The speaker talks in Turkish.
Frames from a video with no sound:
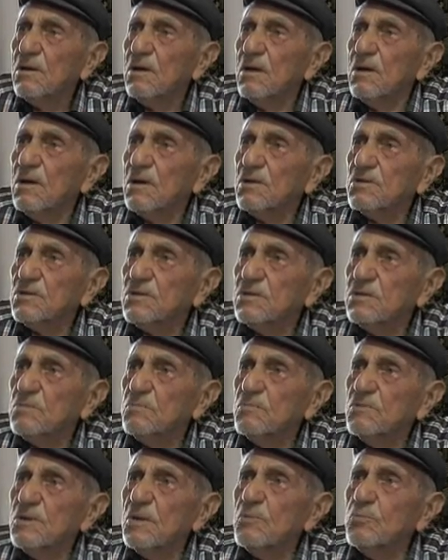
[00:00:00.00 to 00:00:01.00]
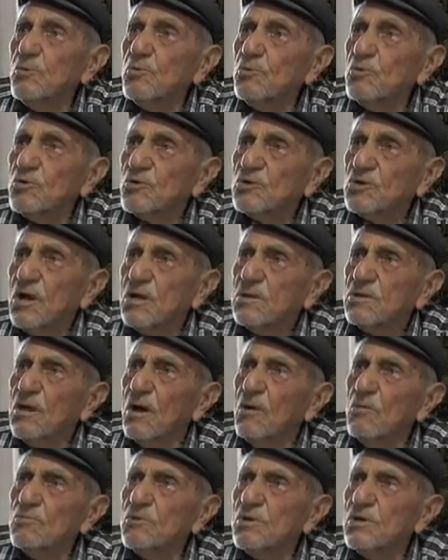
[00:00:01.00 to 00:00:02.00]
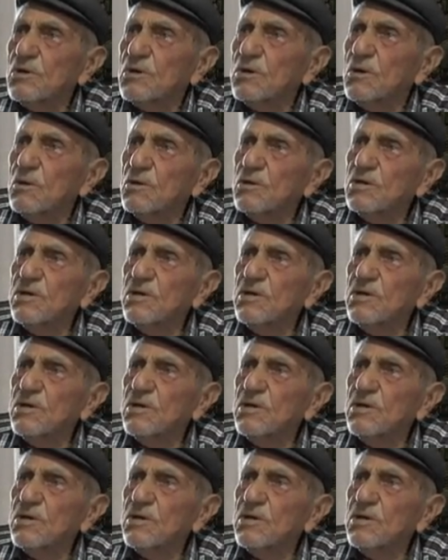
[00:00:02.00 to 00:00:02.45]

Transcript: Ee, şimdi ne bulursa tavuk,